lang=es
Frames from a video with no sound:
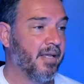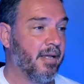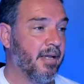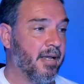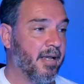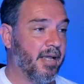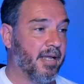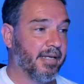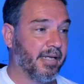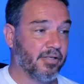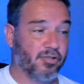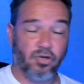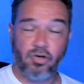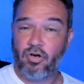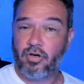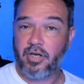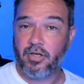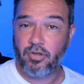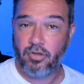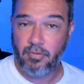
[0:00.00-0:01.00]
que son los
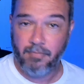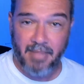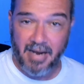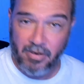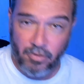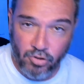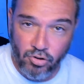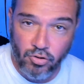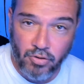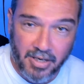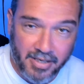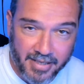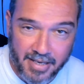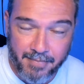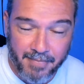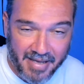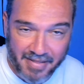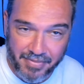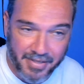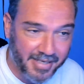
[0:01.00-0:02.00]
que yo más conozco aquí,
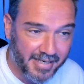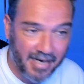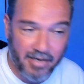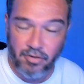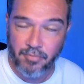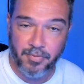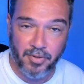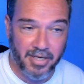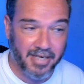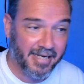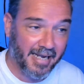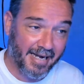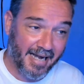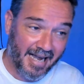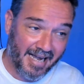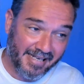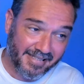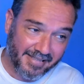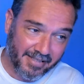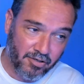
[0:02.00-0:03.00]
más cercano por el canal
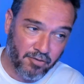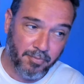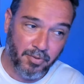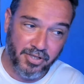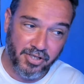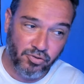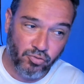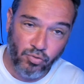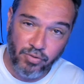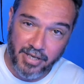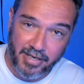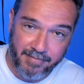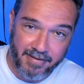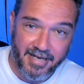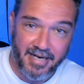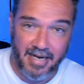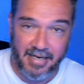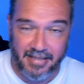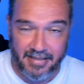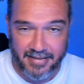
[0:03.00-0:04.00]
este que os podéis suscribir,
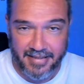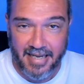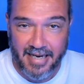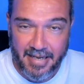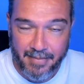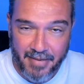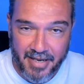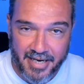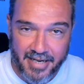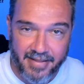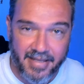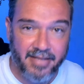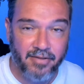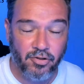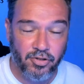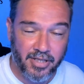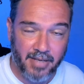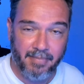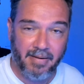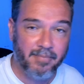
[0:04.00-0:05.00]
el TLMRD,
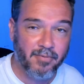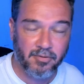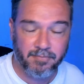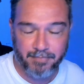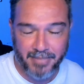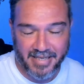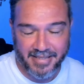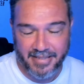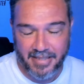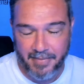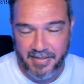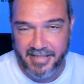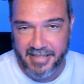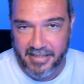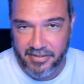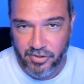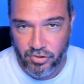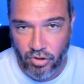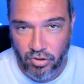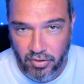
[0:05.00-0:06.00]
donde hablamos prácticamente
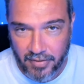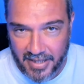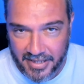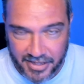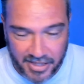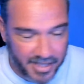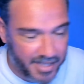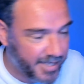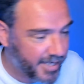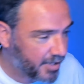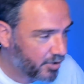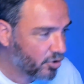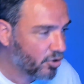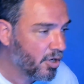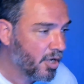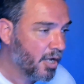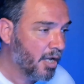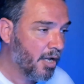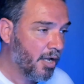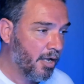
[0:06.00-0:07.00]
casi todo del chiringuito.
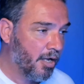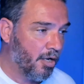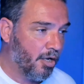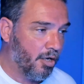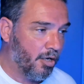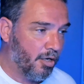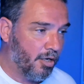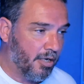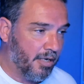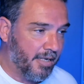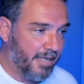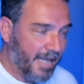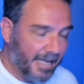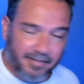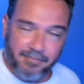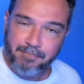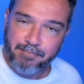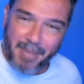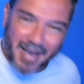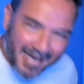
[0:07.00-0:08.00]
Y es
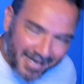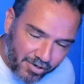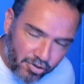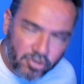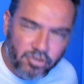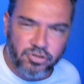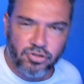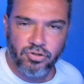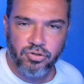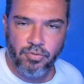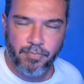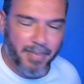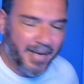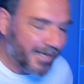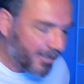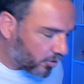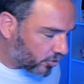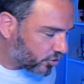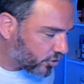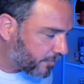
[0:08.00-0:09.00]
penoso,
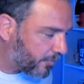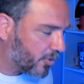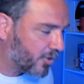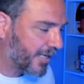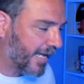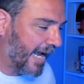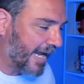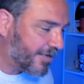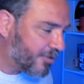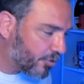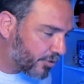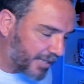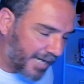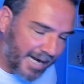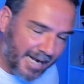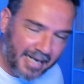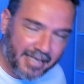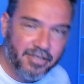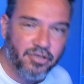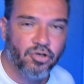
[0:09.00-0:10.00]
penoso porque año tras
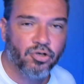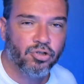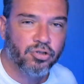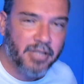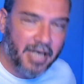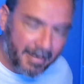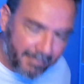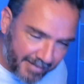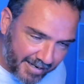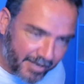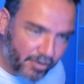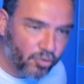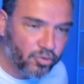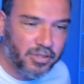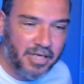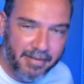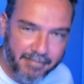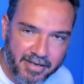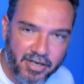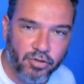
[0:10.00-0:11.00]
año, otra vez,
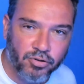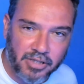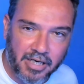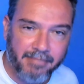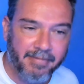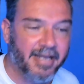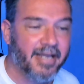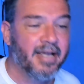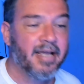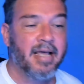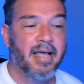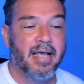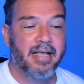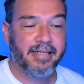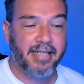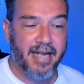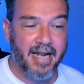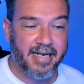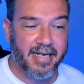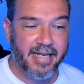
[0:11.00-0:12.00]
otra vez, otra vez,
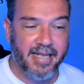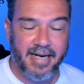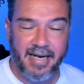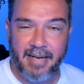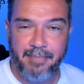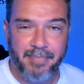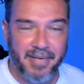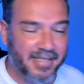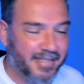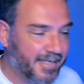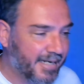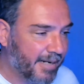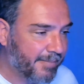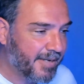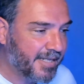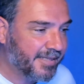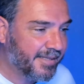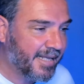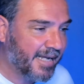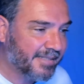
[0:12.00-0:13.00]
tenéis que llegar
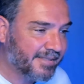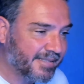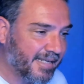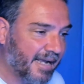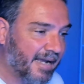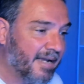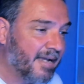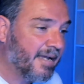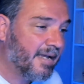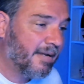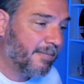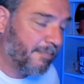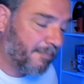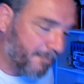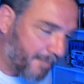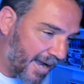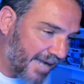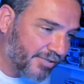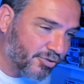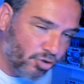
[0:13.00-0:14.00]
prácticamente hasta
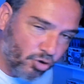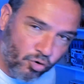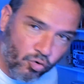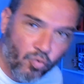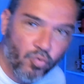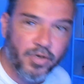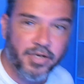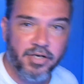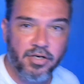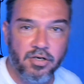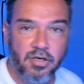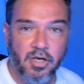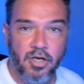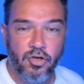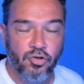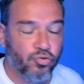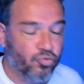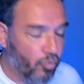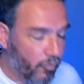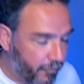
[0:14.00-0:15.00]
mayo, junio,
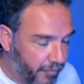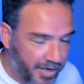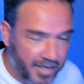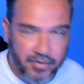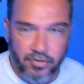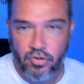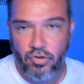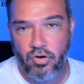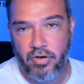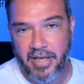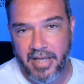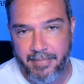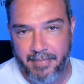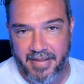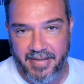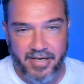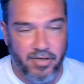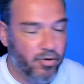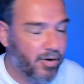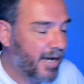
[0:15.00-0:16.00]
sufriendo con que el
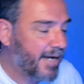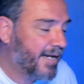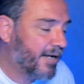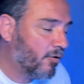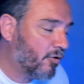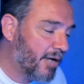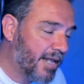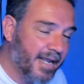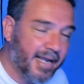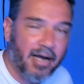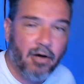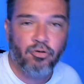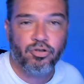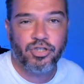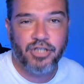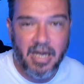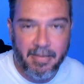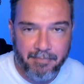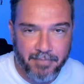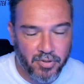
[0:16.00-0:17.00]
Madrid no gane o Liga o
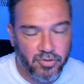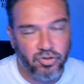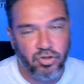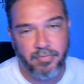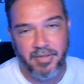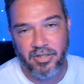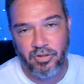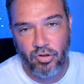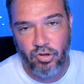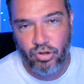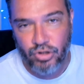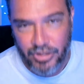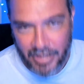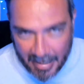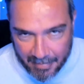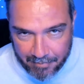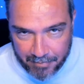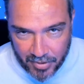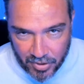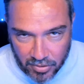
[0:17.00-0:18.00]
Champions, sobre todo
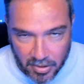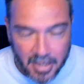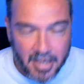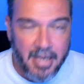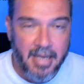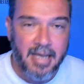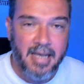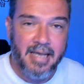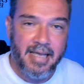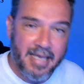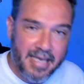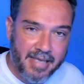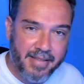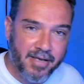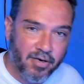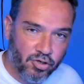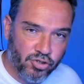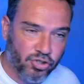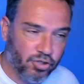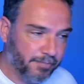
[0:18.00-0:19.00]
Champions. Y
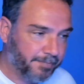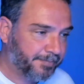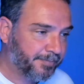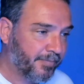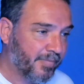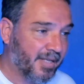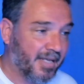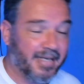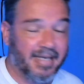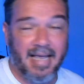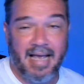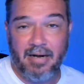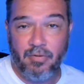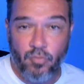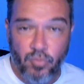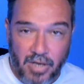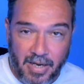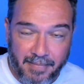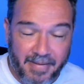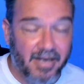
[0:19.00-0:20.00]
digo yo, que
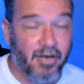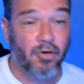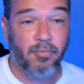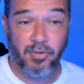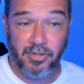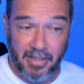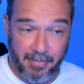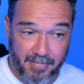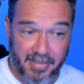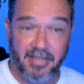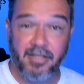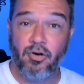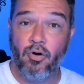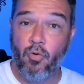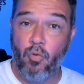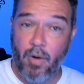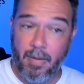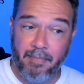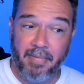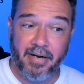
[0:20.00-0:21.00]
alguna vez, como también dijo
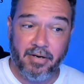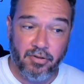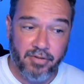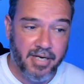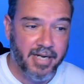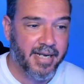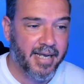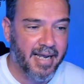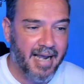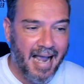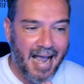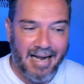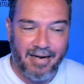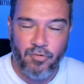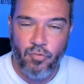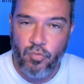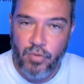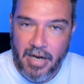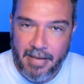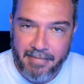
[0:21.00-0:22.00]
Juanma Rodríguez,
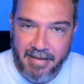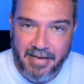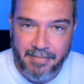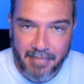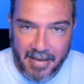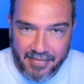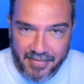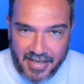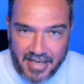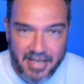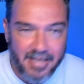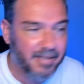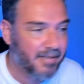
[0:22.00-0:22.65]
alguna vez el Madrid